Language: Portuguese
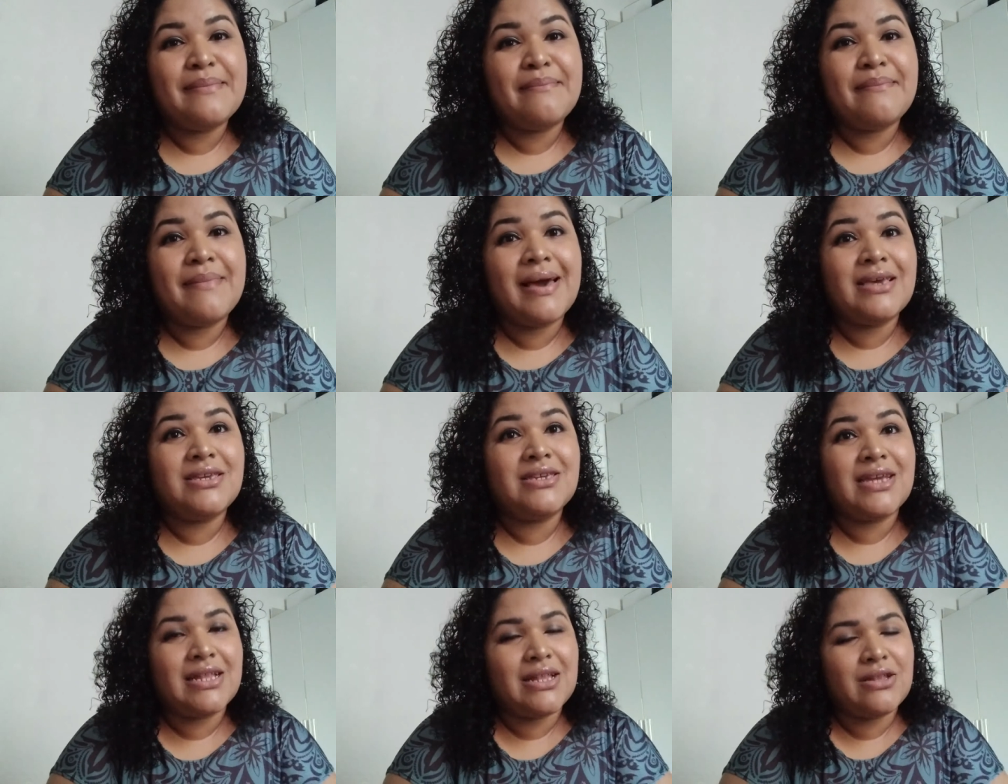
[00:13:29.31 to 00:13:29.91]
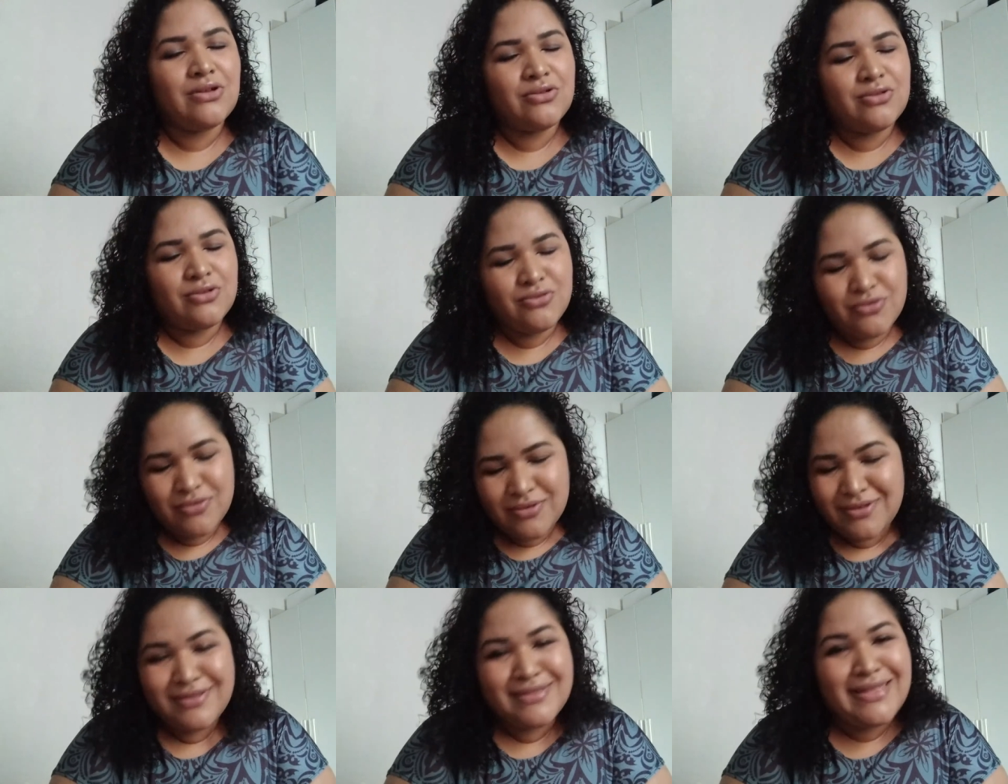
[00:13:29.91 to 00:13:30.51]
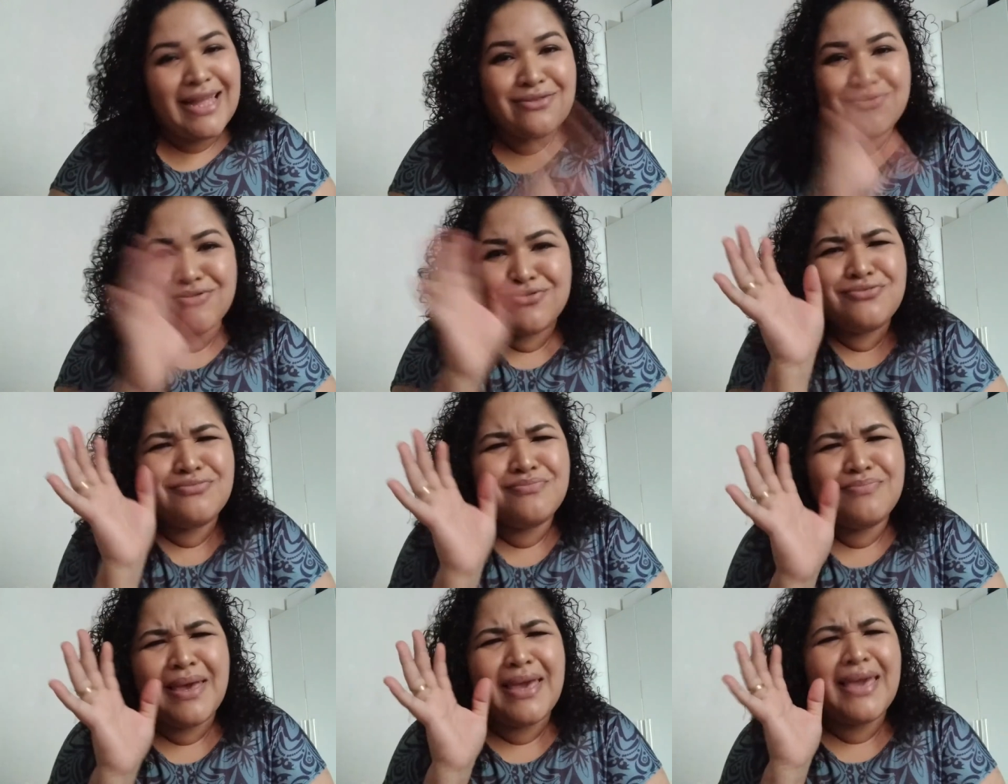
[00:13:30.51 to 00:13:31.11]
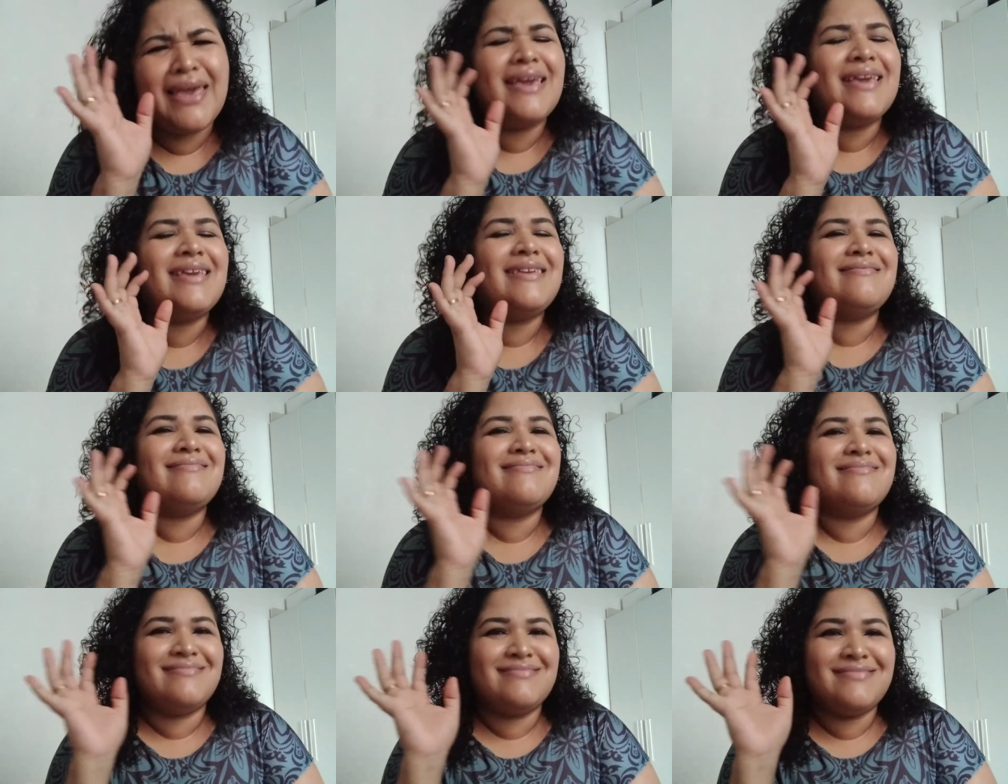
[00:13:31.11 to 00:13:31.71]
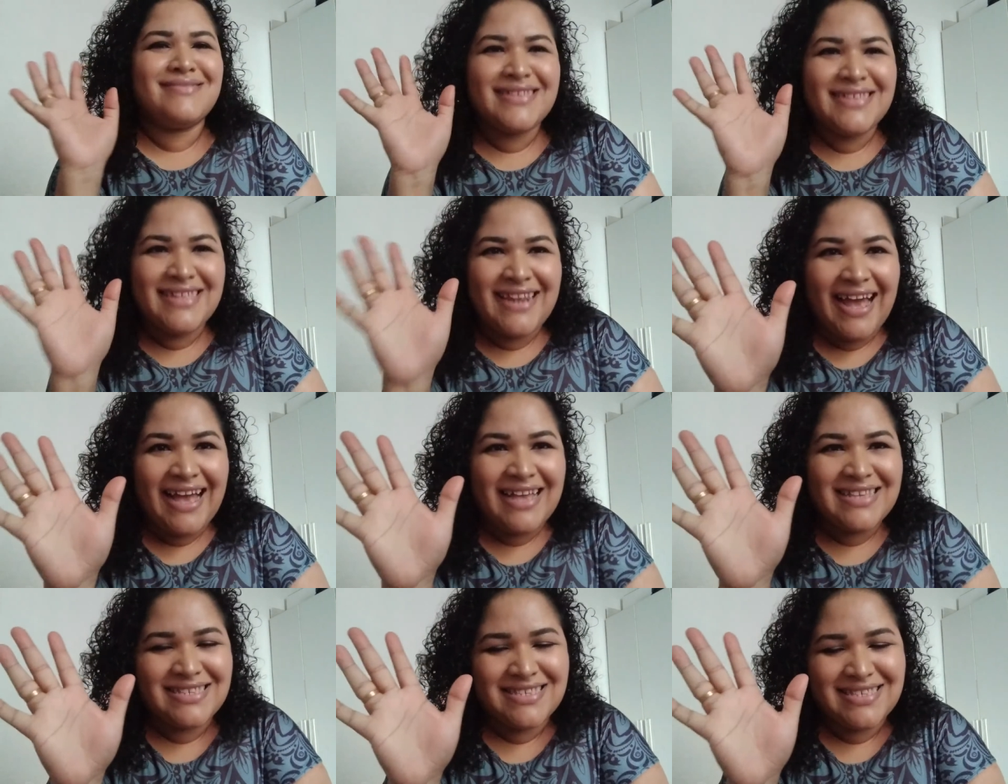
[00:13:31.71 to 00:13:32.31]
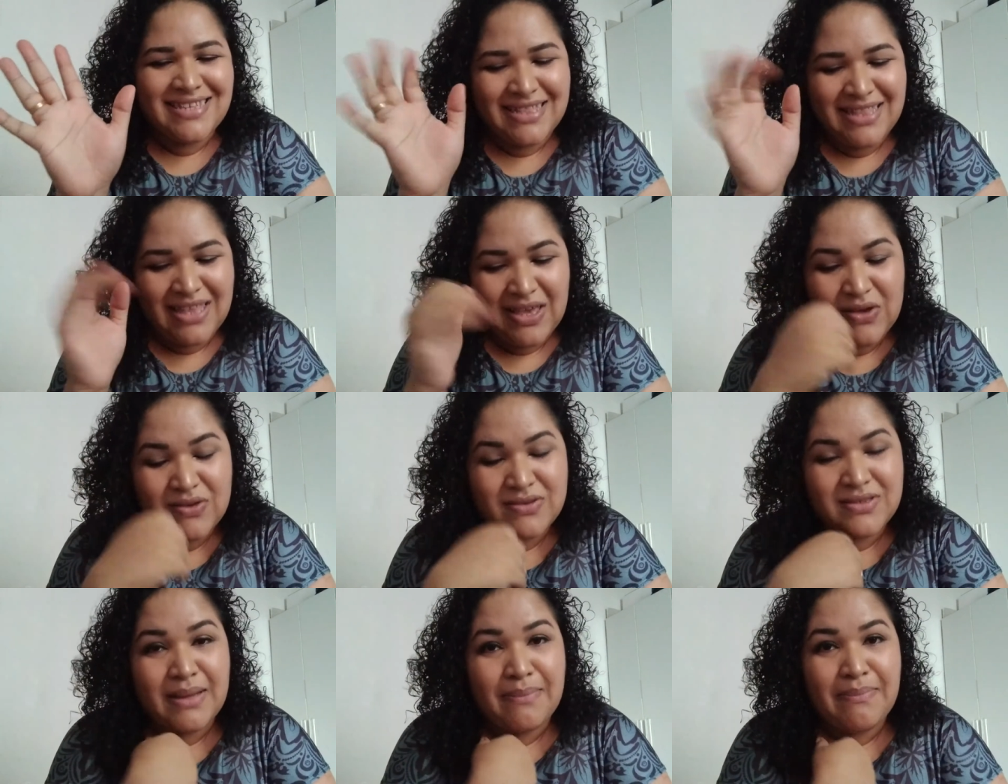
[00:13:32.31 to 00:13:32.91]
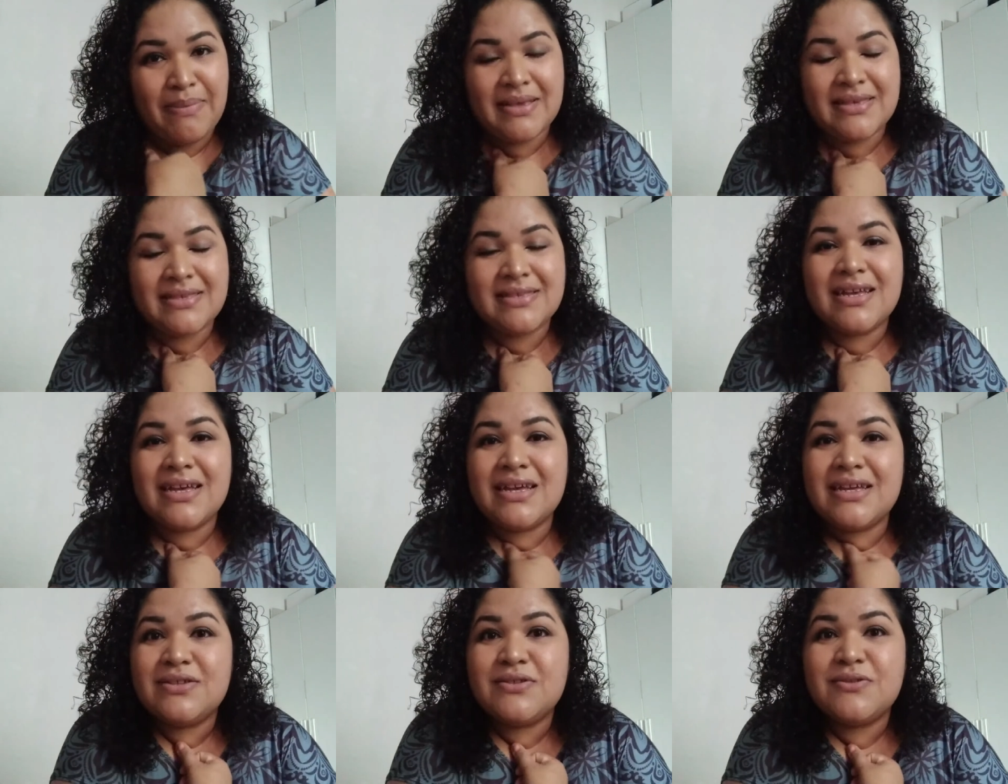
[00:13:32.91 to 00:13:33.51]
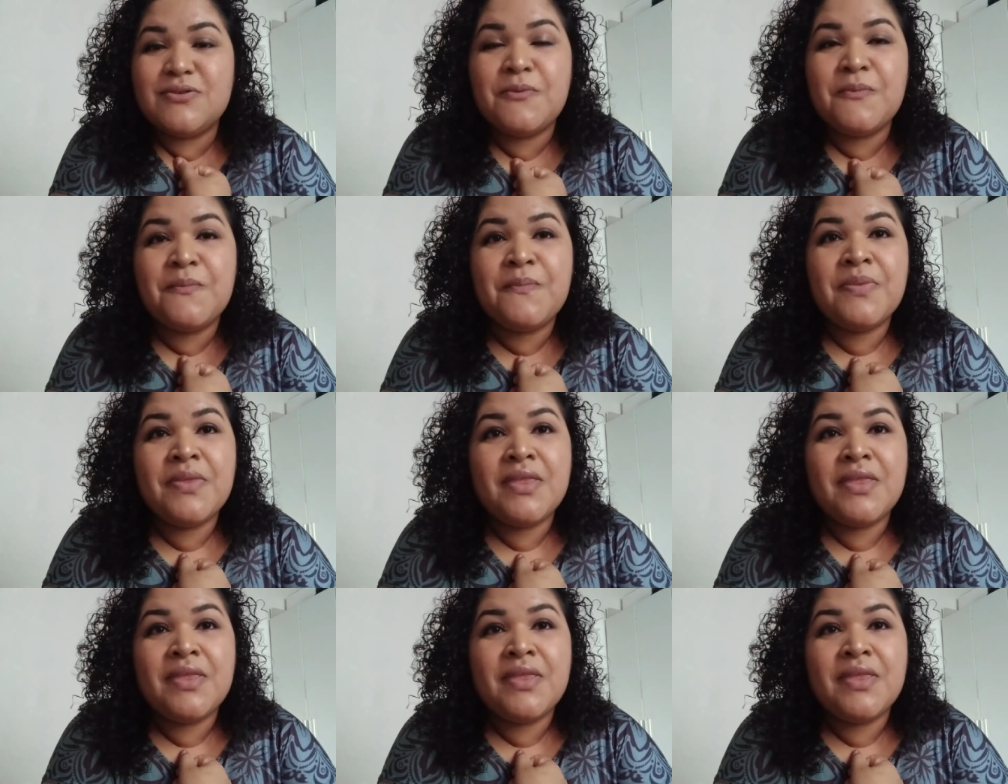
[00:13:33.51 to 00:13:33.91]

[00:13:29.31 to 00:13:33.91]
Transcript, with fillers: mas já tô, tá tudo bem, graças a Deus, tá passando.